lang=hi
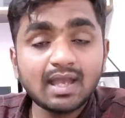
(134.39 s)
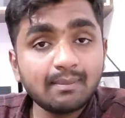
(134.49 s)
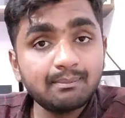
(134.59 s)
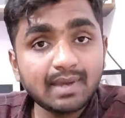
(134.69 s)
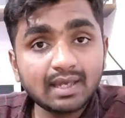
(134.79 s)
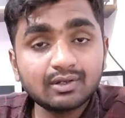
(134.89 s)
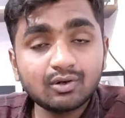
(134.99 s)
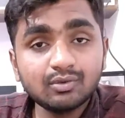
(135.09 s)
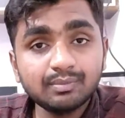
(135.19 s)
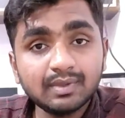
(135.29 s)
भी ऐप
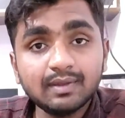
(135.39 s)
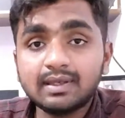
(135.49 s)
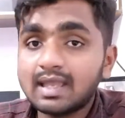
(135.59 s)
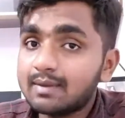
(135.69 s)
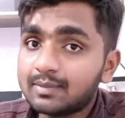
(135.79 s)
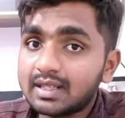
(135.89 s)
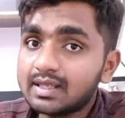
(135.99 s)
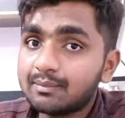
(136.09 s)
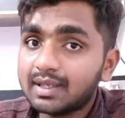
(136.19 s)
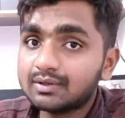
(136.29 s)
बैकग्राउंड में कैमरा
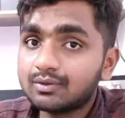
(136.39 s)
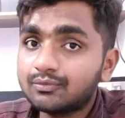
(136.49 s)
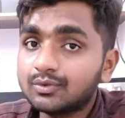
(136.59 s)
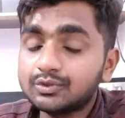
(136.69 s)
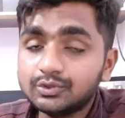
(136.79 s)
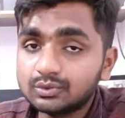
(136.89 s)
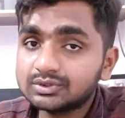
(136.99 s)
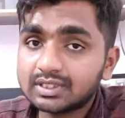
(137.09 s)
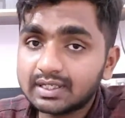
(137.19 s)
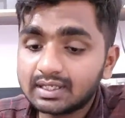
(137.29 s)
या माइक्रोफोन
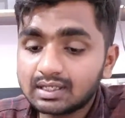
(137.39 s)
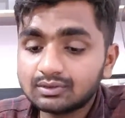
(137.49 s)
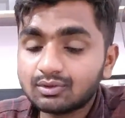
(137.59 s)
यूज़ करेगा